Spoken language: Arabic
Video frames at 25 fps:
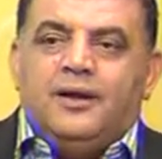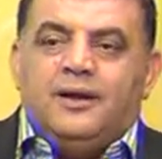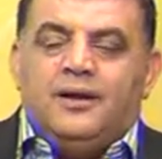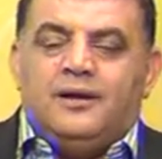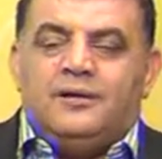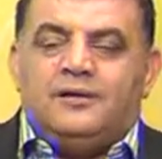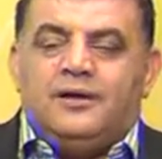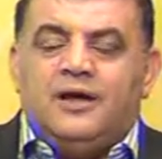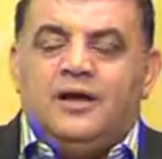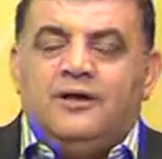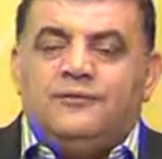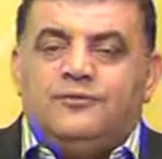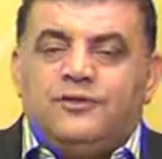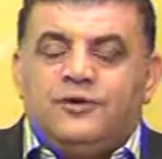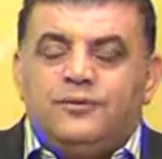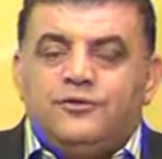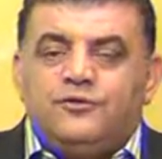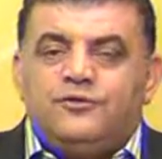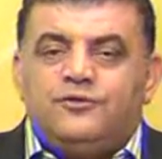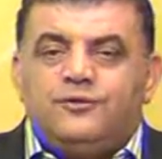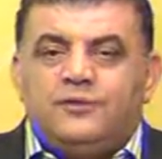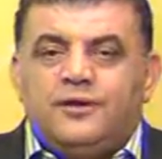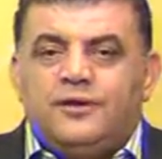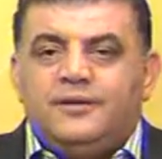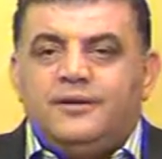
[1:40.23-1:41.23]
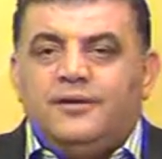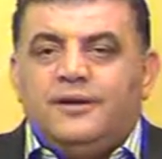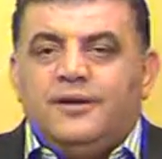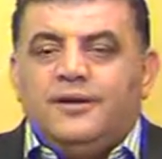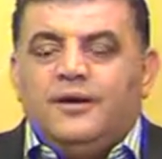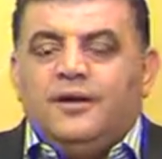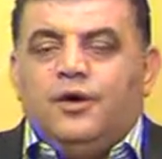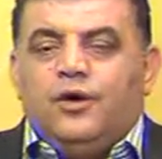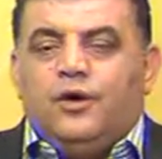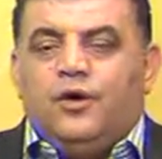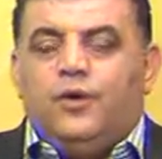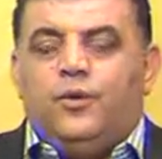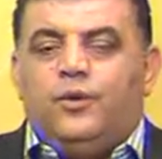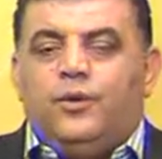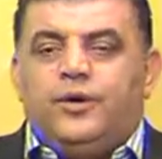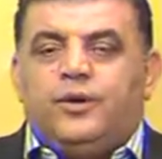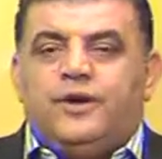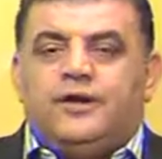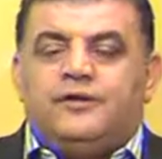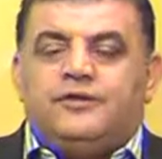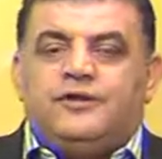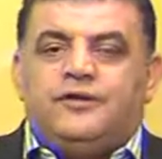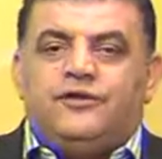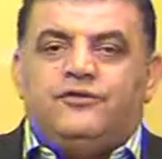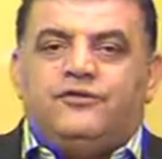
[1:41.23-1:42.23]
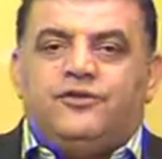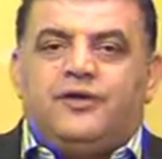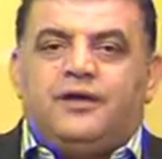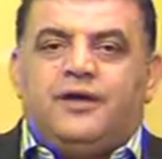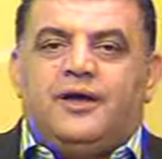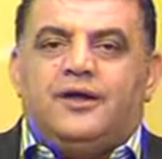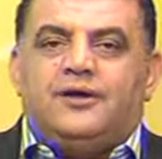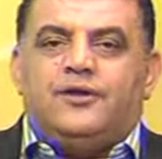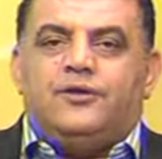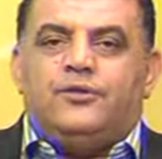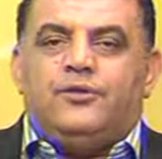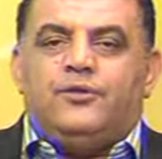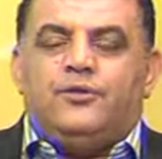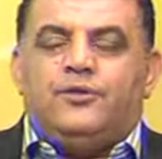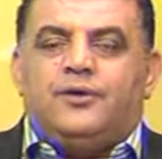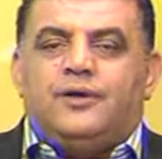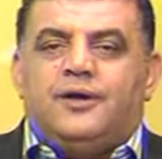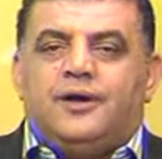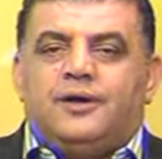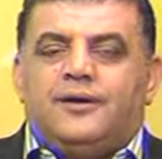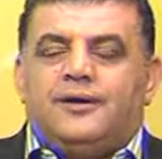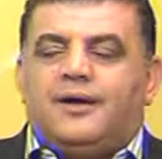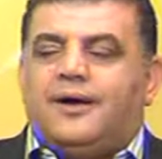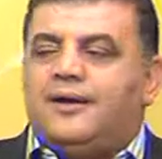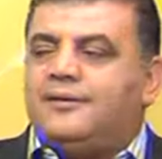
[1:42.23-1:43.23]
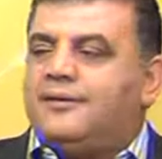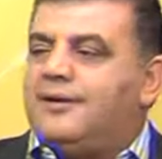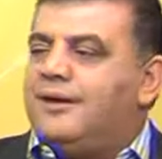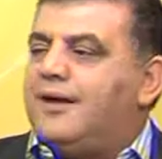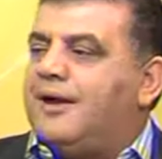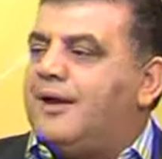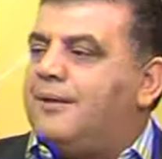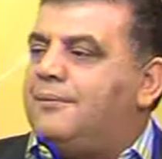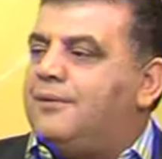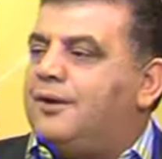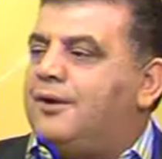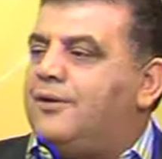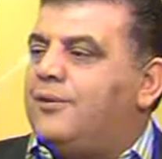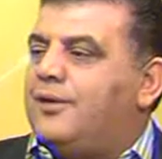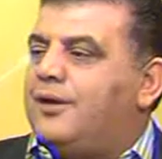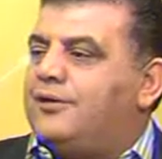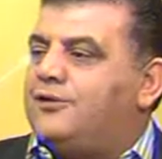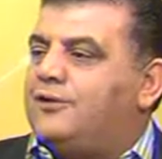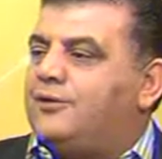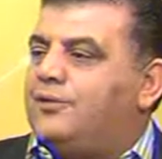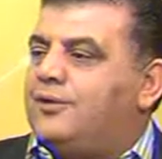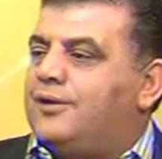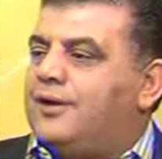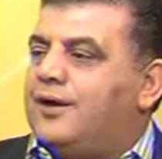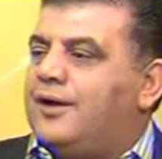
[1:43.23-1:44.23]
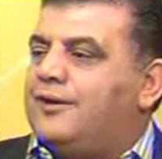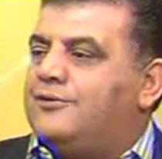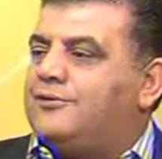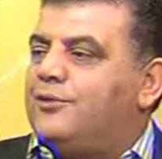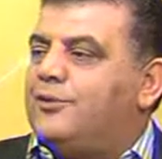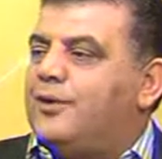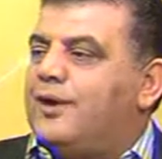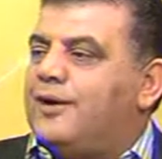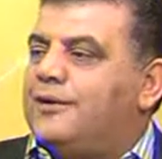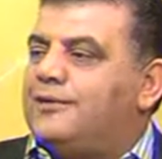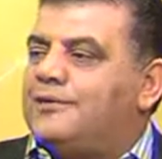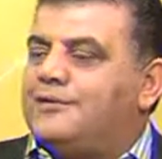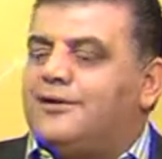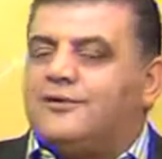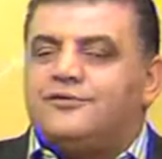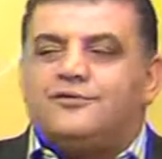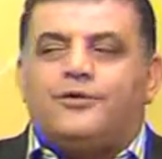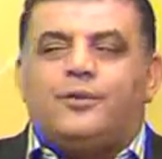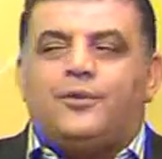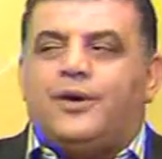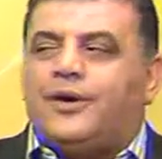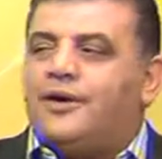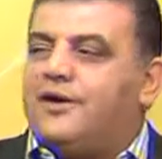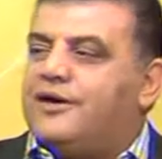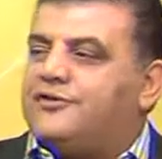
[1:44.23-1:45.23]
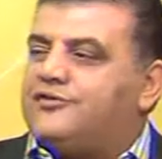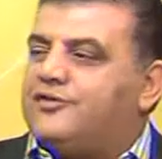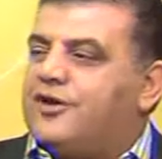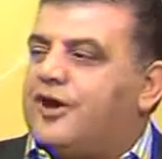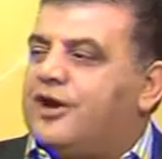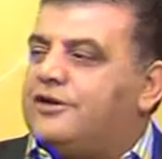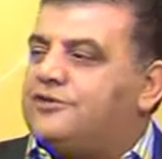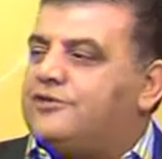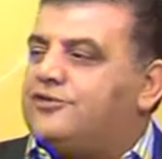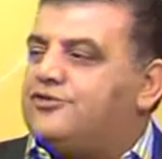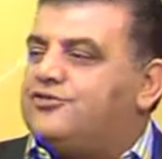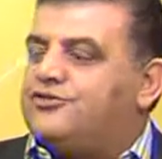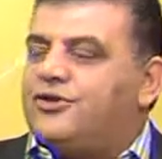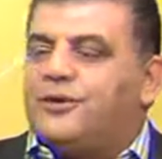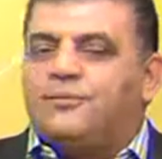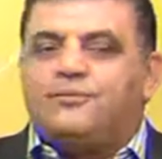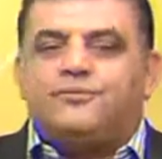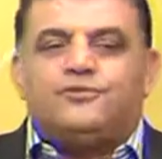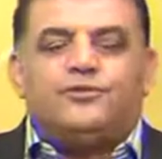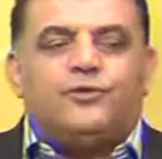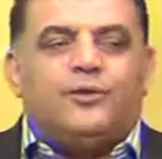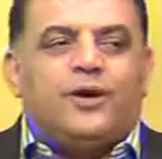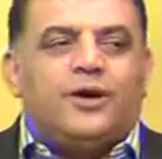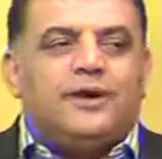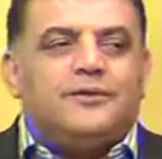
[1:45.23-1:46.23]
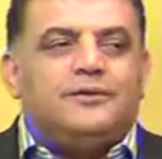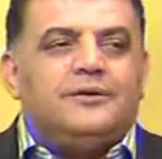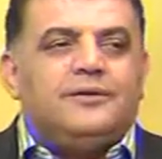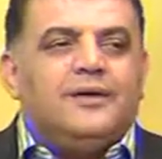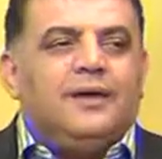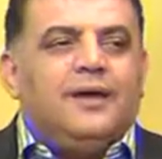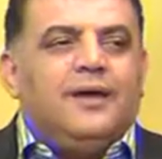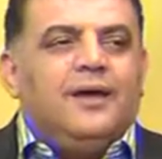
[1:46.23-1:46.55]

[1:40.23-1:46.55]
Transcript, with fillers: الكلف المزمن هو نتيجه يعني نقول يعني عن الحبل وعن الولاده وعن كذا وعن اشعه الشمس وعن